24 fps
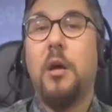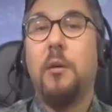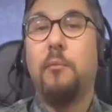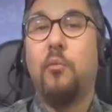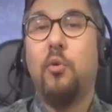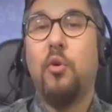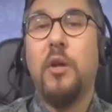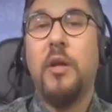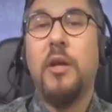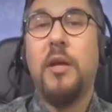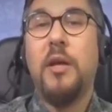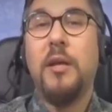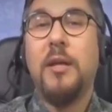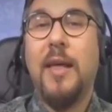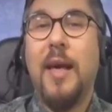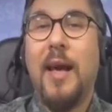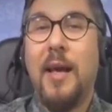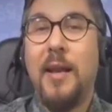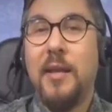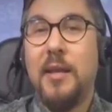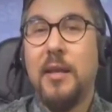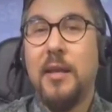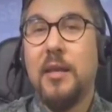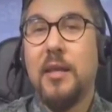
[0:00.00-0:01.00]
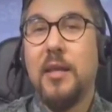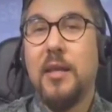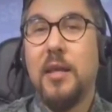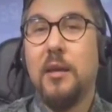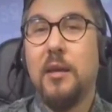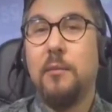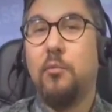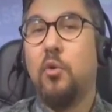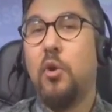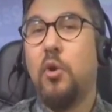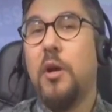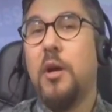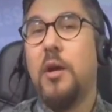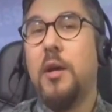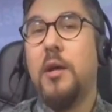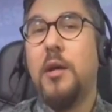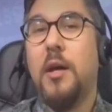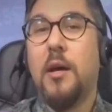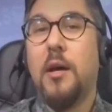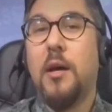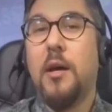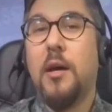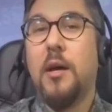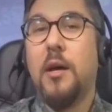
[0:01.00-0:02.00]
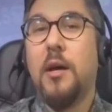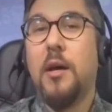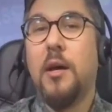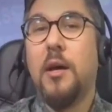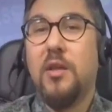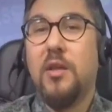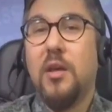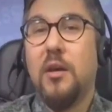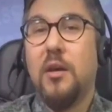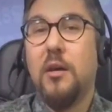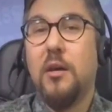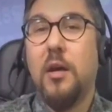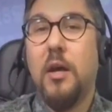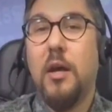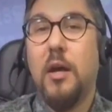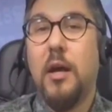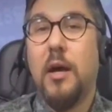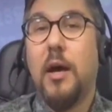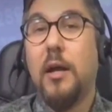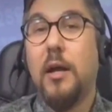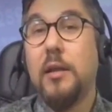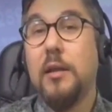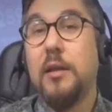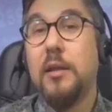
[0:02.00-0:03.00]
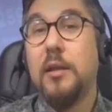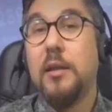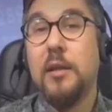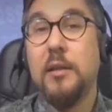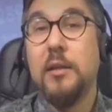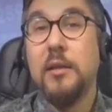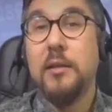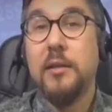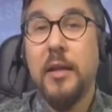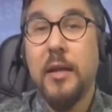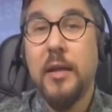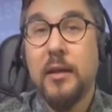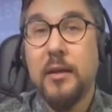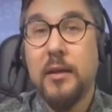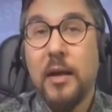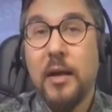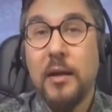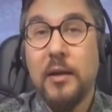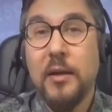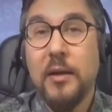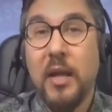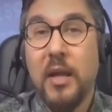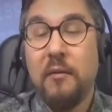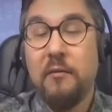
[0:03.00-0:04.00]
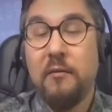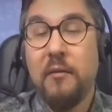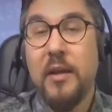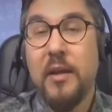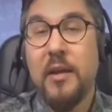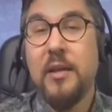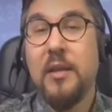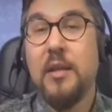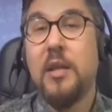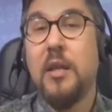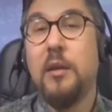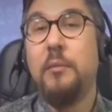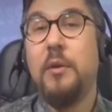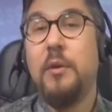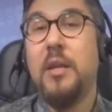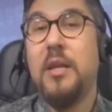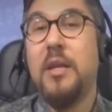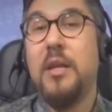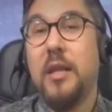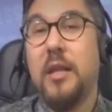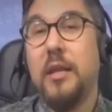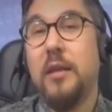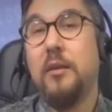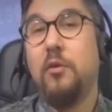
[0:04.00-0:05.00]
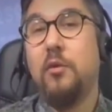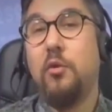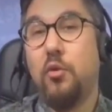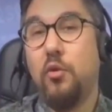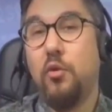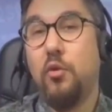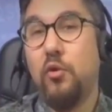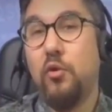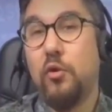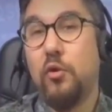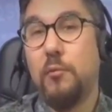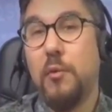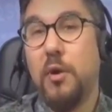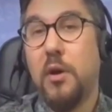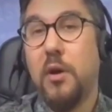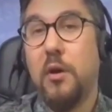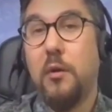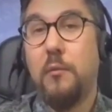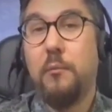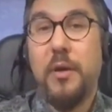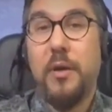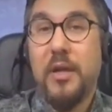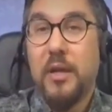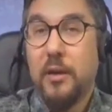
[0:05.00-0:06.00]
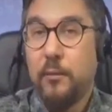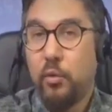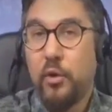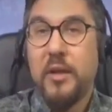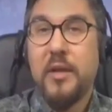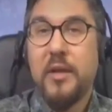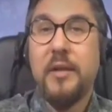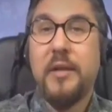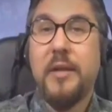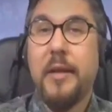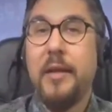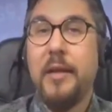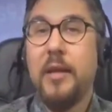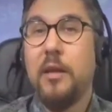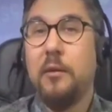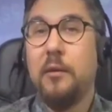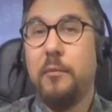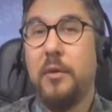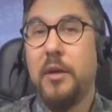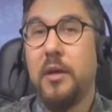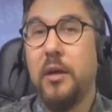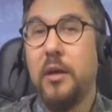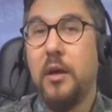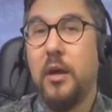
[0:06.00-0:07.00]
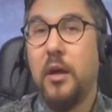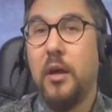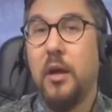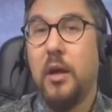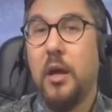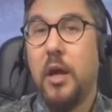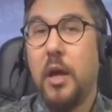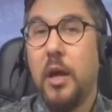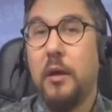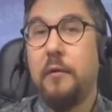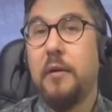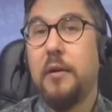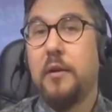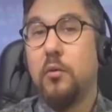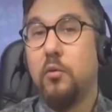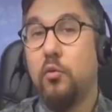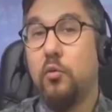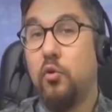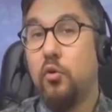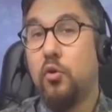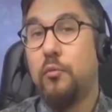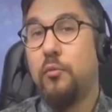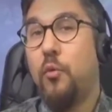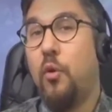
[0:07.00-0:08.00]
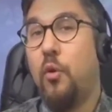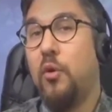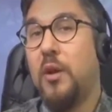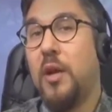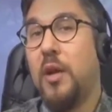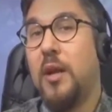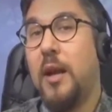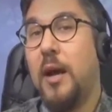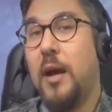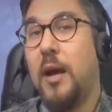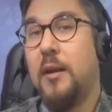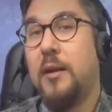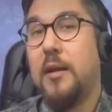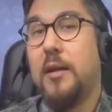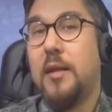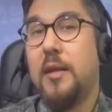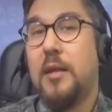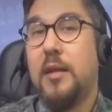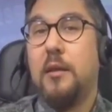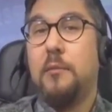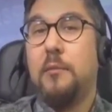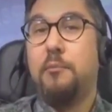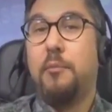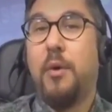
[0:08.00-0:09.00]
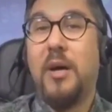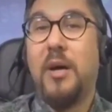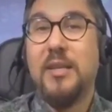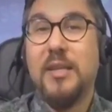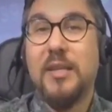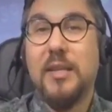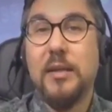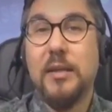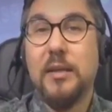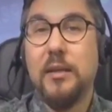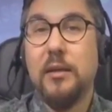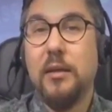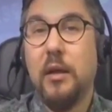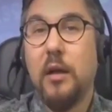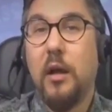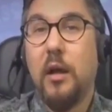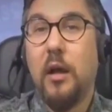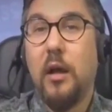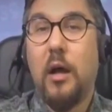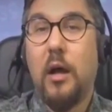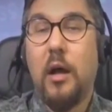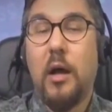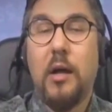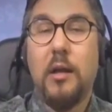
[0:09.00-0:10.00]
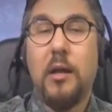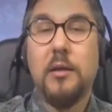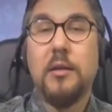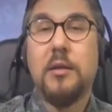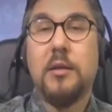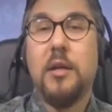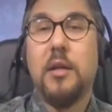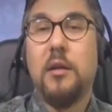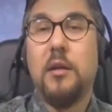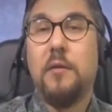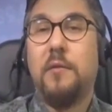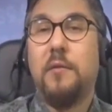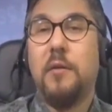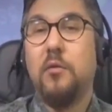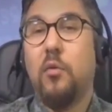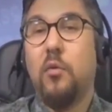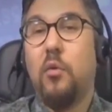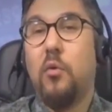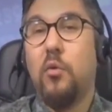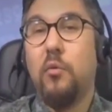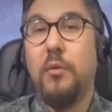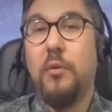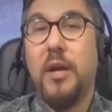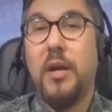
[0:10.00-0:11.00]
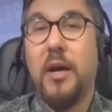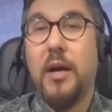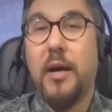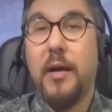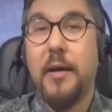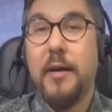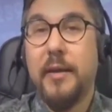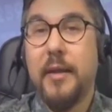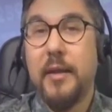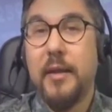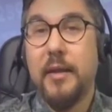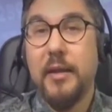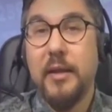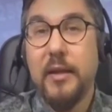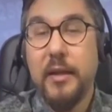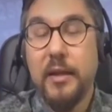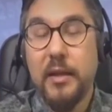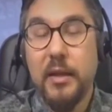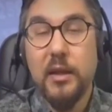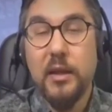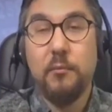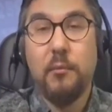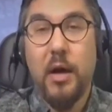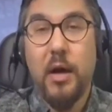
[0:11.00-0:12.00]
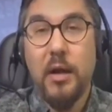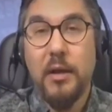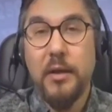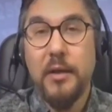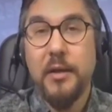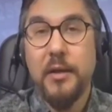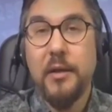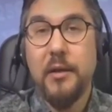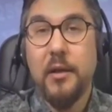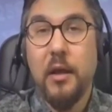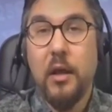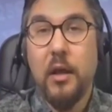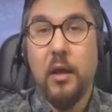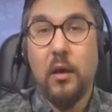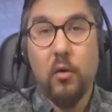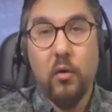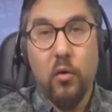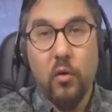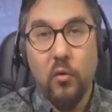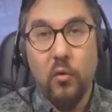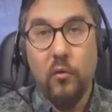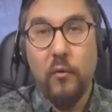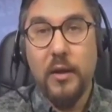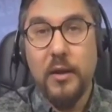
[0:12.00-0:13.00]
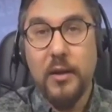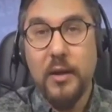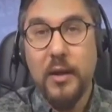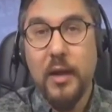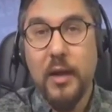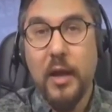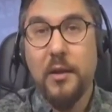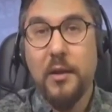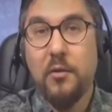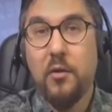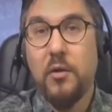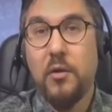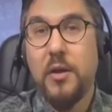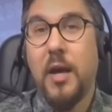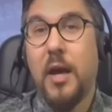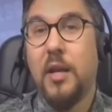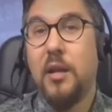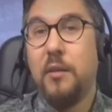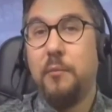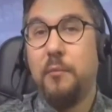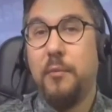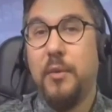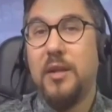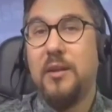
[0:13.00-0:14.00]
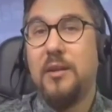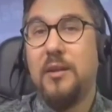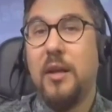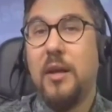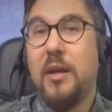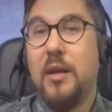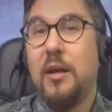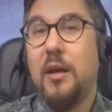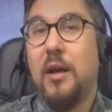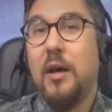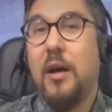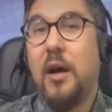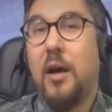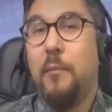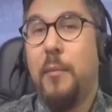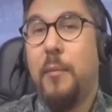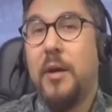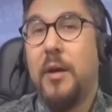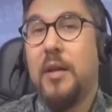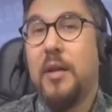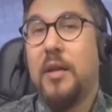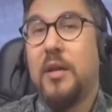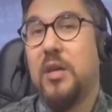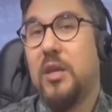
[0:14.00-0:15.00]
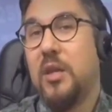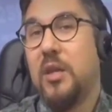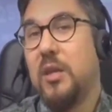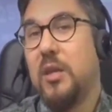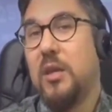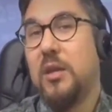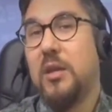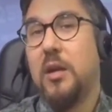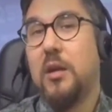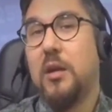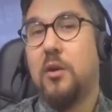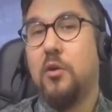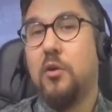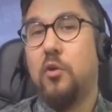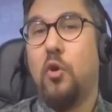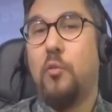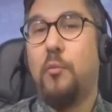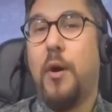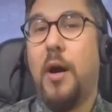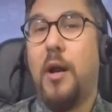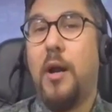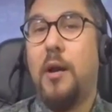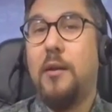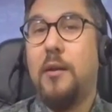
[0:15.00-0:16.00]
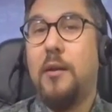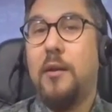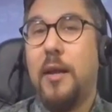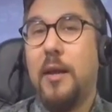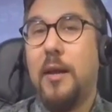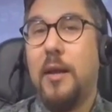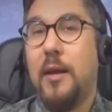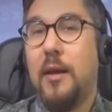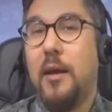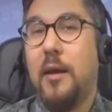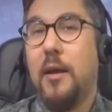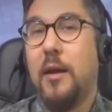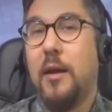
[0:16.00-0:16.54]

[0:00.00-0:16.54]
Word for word: buraya geldikçe, buraya yaklaştıkça alıcıların tekrar devreye girebileceğini düşünüyorum. Peki buraya gelir mi? Evet, üst bölgelerdeki baskı alt tarafa doğru bir hareket ihtimalini kuvvetlendiriyor. Yani bir haber akışı ya da globalde